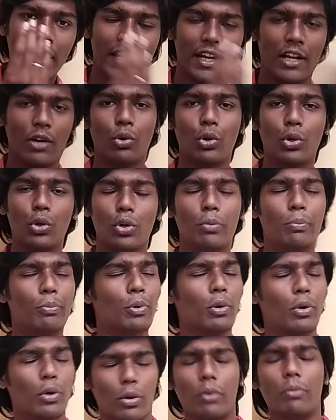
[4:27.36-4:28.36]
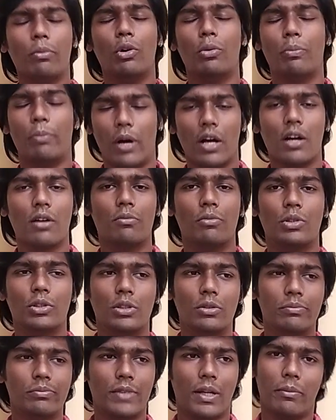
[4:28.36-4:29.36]
ஏன்னா ஒரு ஒரு ப்ரோமோ
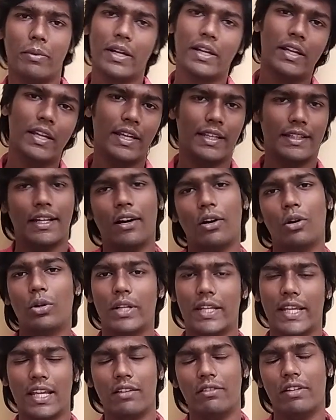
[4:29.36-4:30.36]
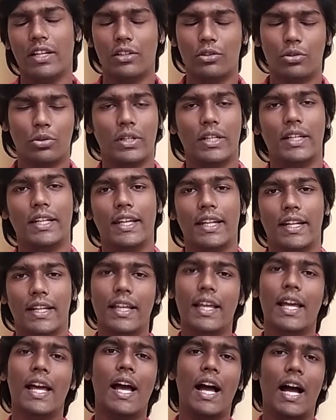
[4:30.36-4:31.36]
பார்க்கும்போதும் நமக்கு ஏதாவது ஒரு கேள்விகள் தோண்டிகிட்டே
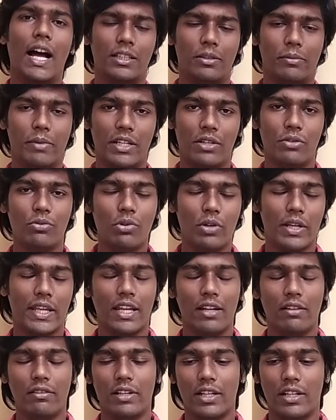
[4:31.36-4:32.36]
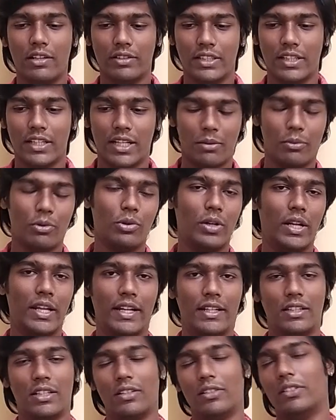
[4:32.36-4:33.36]
இருக்குது அந்த மாதிரி இவ்வளோ கேள்விகளை வந்து நமக்குள்ளே
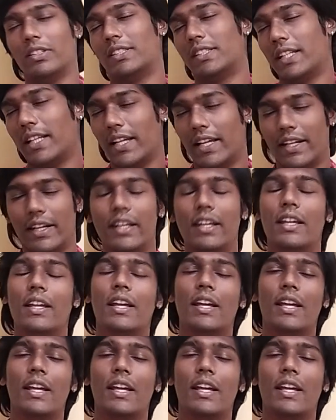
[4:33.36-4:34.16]
எடுத்துகிட்டு வந்து வச்சுருக்காரு